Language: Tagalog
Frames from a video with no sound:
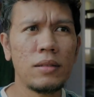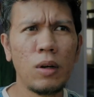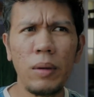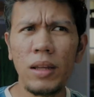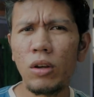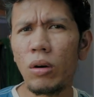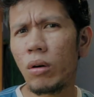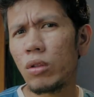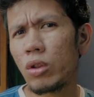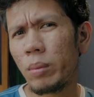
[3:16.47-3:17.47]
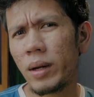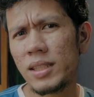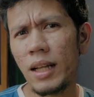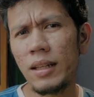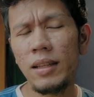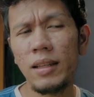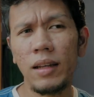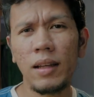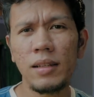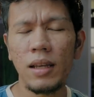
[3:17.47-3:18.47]
So medyo controversial din
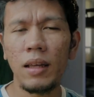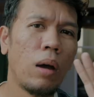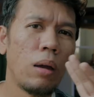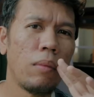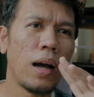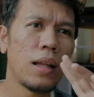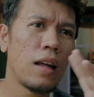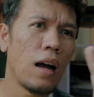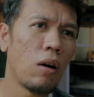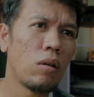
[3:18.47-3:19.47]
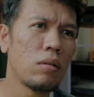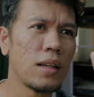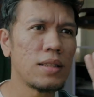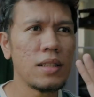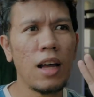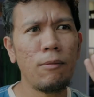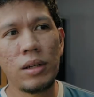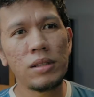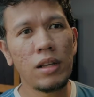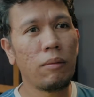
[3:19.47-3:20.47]
yan kasi may mga taong
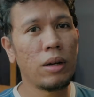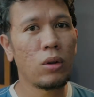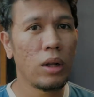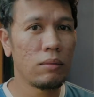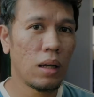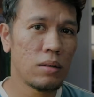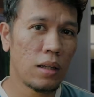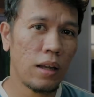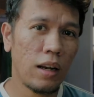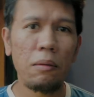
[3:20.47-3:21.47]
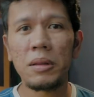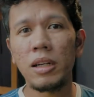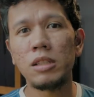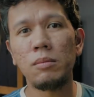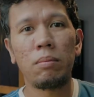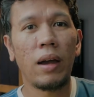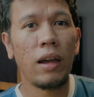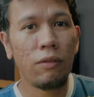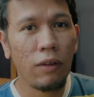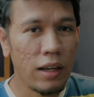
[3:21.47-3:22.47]
nagsasabing every 12,000 kilometers
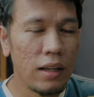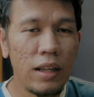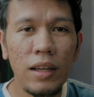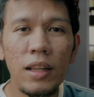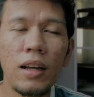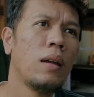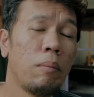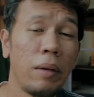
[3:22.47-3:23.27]
magpa-FI cleaning ka.